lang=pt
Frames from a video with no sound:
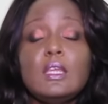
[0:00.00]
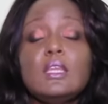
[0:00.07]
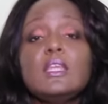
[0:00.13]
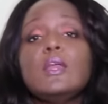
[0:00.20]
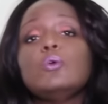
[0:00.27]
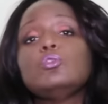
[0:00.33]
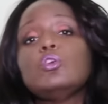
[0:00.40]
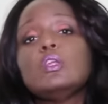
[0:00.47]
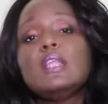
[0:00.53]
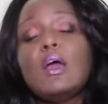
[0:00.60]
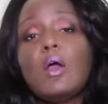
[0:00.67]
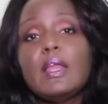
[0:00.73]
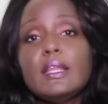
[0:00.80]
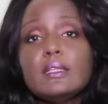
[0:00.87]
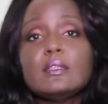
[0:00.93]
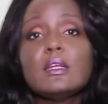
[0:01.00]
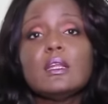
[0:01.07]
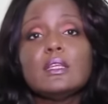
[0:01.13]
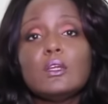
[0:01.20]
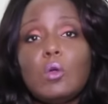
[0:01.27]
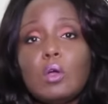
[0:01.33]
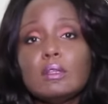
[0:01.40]
E eu toda hora
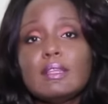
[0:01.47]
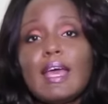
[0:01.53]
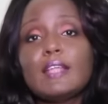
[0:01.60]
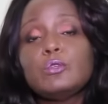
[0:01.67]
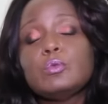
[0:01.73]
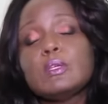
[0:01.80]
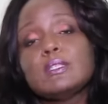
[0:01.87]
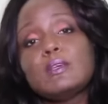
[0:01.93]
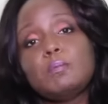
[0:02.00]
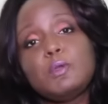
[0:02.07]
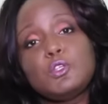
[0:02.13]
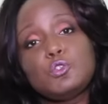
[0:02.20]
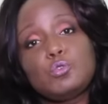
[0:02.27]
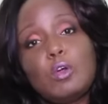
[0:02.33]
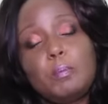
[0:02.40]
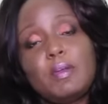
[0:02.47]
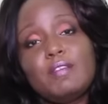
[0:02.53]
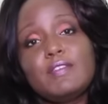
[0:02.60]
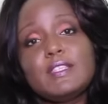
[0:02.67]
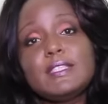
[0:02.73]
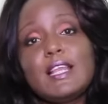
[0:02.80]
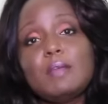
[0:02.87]
entrando em contato com essa pessoa
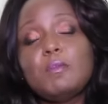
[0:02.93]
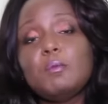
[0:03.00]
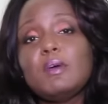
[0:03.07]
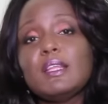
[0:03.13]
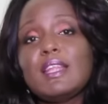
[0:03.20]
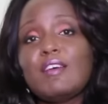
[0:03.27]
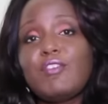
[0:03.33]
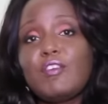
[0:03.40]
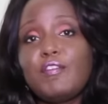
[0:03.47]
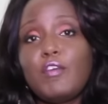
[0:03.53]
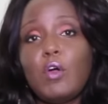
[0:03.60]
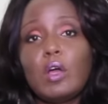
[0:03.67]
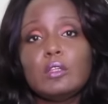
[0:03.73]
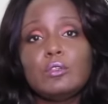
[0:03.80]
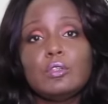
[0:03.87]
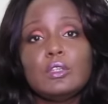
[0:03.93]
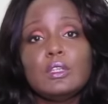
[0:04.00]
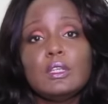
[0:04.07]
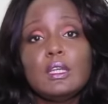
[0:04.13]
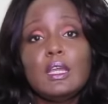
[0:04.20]
para ver se ela me mandava foto.